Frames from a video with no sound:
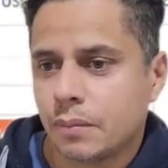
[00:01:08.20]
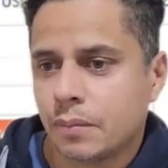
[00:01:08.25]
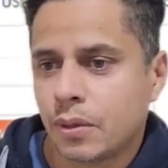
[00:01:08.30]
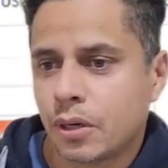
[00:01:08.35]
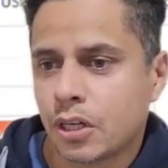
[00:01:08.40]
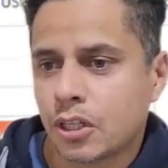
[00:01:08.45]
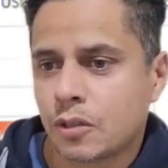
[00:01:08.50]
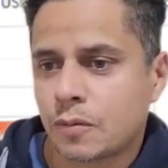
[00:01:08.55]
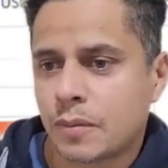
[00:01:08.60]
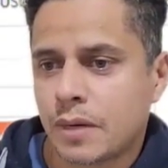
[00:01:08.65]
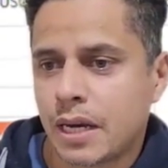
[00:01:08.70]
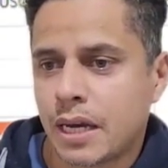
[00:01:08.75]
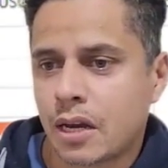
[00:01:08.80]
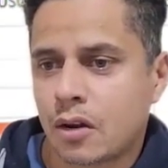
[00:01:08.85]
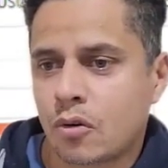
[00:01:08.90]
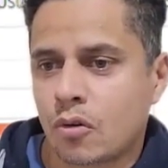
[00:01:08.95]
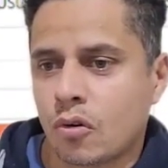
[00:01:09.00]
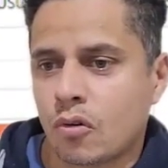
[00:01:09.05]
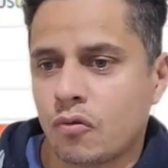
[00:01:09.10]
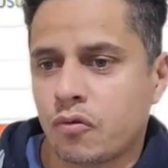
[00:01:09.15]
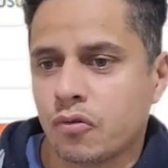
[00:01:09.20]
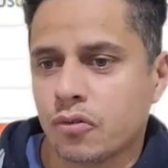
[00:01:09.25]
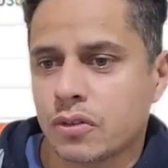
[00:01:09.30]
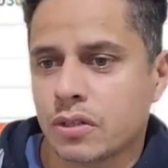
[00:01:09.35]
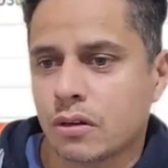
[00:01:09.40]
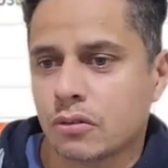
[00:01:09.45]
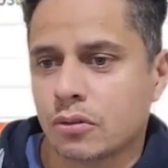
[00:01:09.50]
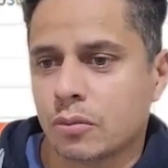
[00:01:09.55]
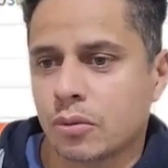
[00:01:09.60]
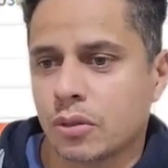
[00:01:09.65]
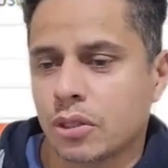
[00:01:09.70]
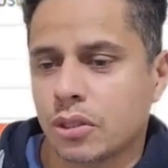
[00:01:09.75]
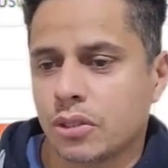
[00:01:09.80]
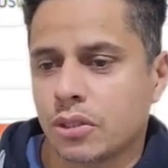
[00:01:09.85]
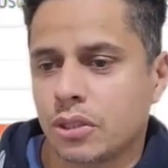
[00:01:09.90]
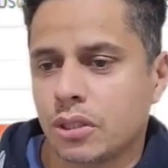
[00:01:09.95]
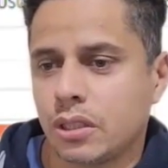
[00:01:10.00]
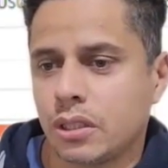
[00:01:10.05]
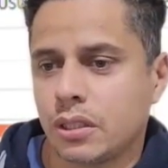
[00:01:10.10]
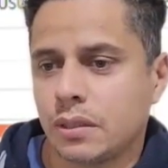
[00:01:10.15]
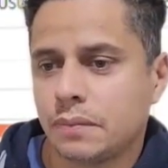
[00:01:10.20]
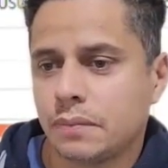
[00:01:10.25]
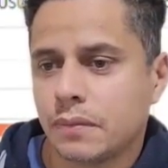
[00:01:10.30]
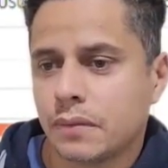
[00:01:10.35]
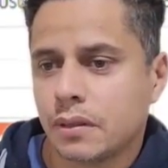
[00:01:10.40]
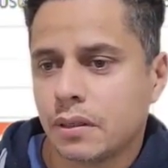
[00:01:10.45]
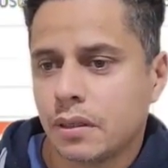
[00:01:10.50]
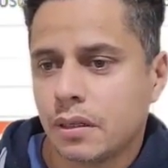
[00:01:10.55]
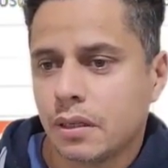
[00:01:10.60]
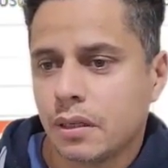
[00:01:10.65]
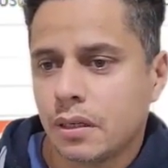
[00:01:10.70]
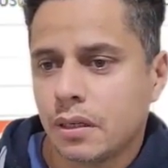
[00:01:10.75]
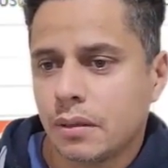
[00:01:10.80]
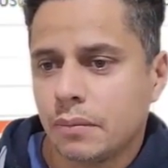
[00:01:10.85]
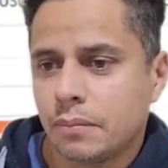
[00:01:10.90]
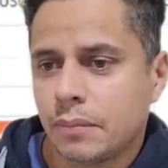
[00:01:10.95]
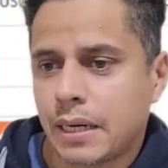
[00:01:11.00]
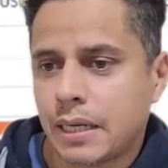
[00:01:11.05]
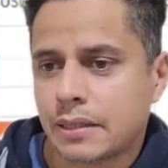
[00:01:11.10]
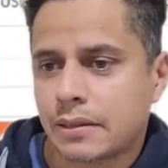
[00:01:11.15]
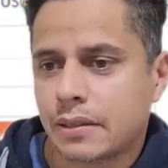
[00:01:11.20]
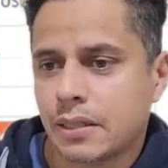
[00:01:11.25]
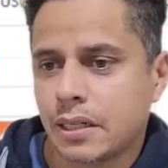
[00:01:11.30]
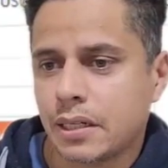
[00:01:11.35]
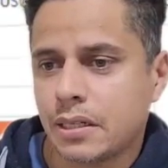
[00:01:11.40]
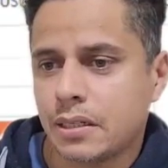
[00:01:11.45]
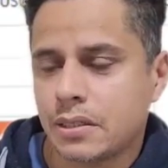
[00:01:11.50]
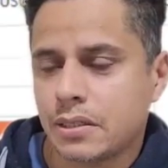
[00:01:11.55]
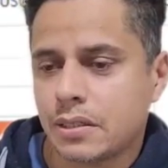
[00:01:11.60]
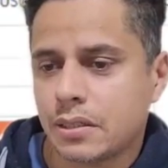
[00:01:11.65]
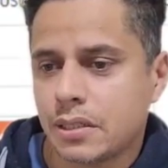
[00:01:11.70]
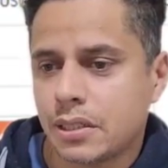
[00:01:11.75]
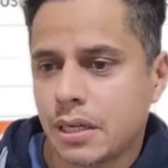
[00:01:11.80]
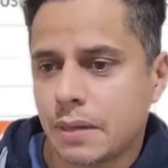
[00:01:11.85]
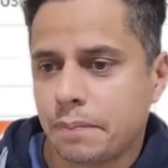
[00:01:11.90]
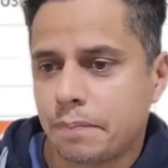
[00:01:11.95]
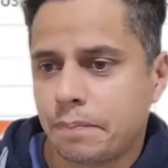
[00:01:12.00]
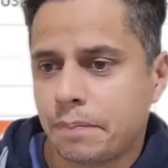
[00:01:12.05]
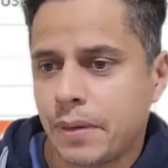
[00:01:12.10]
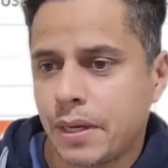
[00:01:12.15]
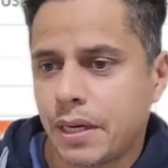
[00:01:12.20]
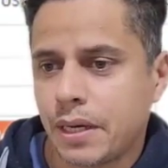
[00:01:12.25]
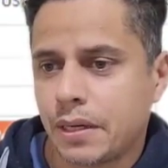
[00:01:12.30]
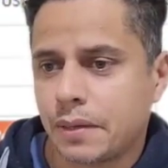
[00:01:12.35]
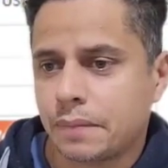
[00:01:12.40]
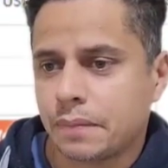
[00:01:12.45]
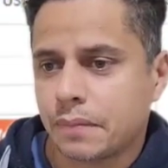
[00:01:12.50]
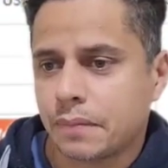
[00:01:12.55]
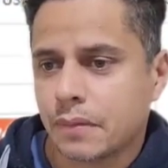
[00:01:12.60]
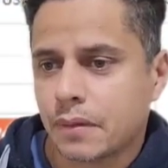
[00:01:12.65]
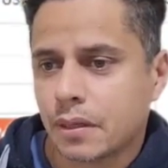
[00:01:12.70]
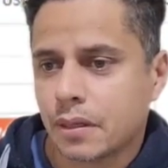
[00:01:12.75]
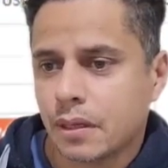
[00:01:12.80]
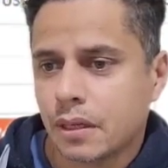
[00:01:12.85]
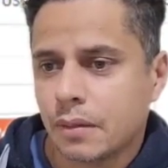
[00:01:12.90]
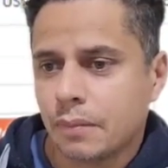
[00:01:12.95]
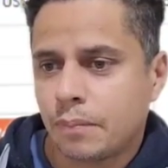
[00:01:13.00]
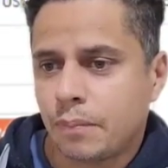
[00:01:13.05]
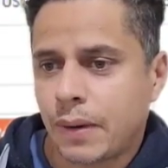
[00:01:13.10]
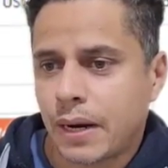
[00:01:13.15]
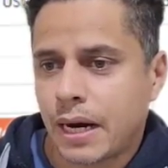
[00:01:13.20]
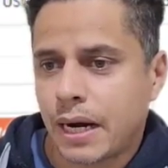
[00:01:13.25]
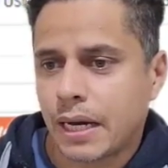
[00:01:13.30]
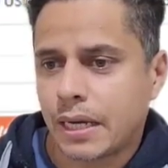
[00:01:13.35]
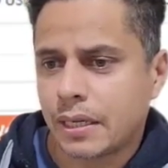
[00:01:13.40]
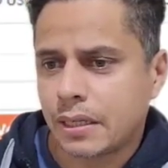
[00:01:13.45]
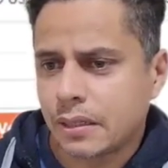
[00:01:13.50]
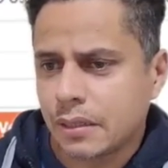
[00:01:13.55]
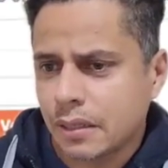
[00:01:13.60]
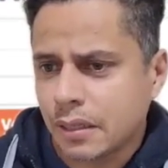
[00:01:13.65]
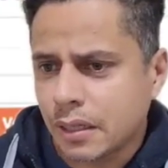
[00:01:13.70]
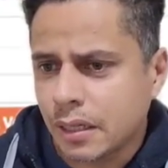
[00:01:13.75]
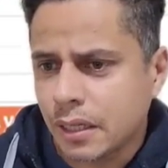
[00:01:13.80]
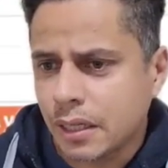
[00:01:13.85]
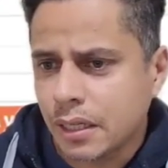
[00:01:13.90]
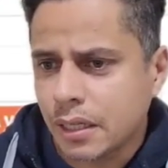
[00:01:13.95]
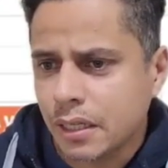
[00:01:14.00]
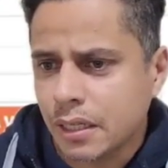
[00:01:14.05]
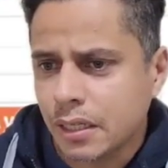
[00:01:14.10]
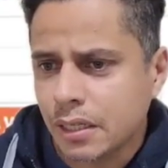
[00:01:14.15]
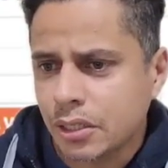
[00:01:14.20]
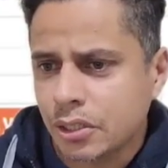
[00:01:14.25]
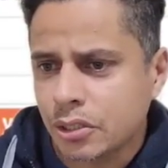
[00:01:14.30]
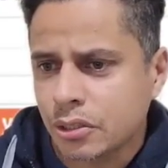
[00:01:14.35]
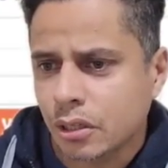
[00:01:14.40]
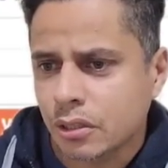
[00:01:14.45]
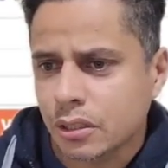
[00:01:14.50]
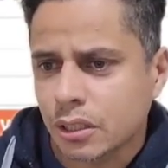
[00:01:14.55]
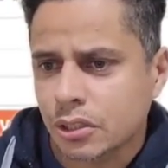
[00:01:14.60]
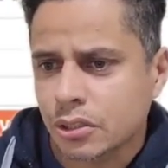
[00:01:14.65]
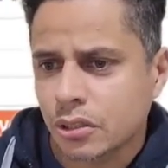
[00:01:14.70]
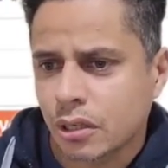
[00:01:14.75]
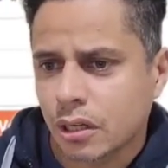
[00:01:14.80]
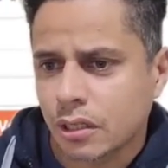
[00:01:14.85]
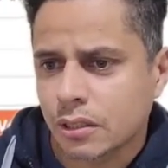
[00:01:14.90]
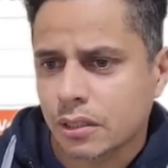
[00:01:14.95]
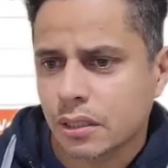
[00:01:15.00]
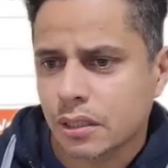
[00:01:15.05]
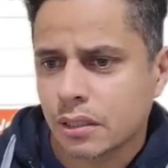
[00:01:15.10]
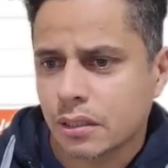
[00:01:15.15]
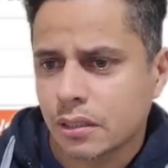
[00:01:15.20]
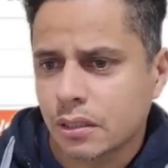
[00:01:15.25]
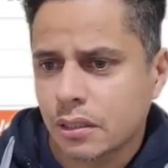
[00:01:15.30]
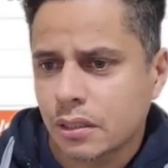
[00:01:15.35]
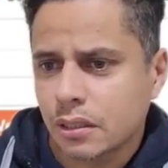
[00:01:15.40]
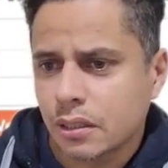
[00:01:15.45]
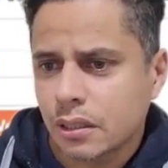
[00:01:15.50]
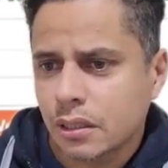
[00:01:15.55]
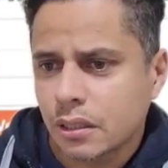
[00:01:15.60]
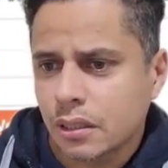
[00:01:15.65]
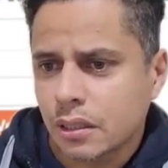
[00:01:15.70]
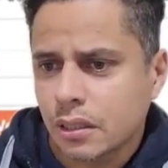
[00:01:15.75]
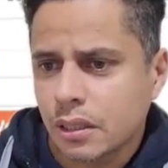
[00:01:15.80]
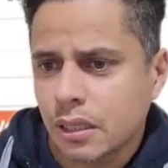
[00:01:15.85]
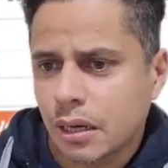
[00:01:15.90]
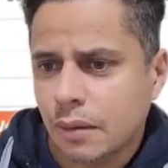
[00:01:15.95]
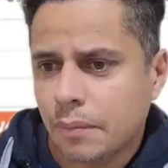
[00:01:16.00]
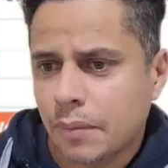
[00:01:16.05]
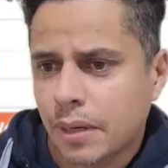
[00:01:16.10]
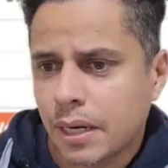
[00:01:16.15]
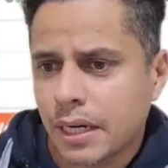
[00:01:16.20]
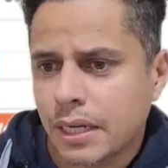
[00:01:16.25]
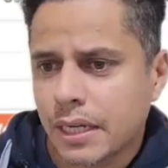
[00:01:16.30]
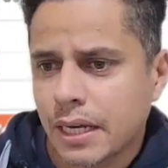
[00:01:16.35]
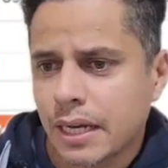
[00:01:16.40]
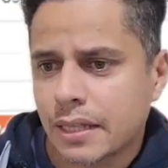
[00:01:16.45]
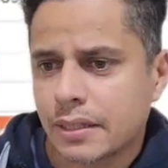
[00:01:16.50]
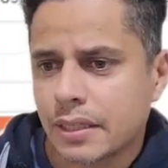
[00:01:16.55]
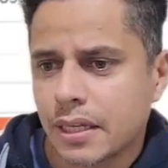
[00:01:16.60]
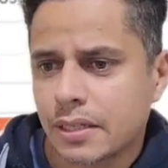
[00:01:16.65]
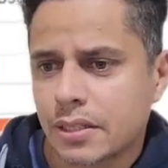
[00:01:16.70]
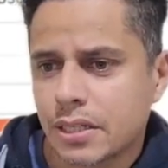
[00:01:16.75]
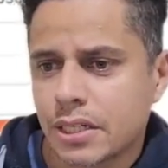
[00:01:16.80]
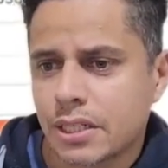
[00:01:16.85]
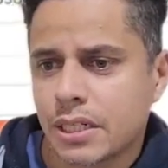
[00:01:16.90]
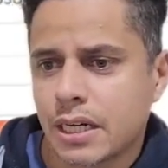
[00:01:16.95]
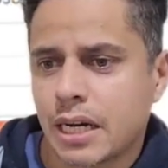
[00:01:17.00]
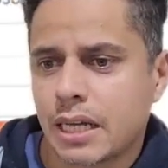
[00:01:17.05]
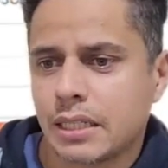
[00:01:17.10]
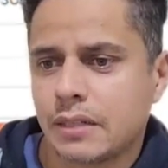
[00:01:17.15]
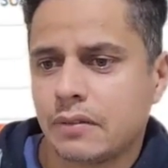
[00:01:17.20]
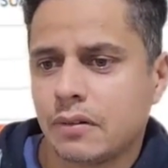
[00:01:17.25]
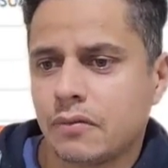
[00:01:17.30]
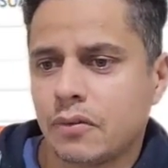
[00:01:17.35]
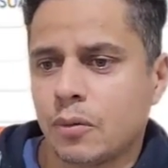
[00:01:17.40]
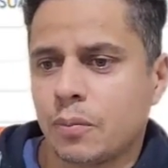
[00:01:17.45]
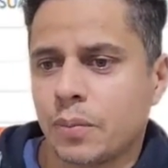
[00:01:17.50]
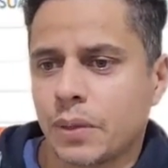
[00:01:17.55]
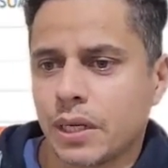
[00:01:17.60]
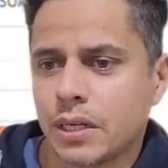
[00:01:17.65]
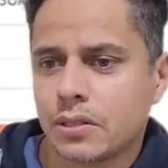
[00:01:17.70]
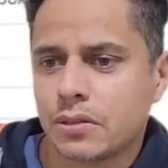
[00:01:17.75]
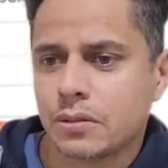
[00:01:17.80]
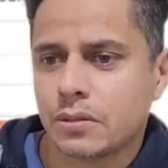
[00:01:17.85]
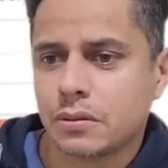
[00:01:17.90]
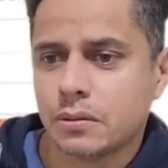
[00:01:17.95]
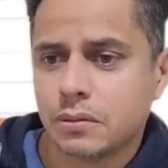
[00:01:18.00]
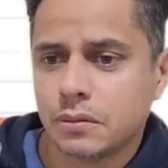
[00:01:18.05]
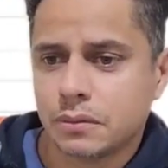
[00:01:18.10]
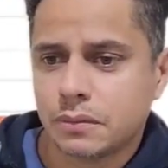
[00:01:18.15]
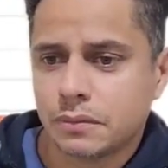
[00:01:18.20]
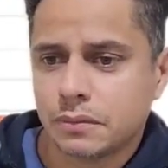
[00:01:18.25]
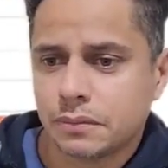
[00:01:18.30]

Próxima é Confusão do Buriti, Matriz GP. Pai Ring JJ e a mãe é desejada. Vamos ver o preço.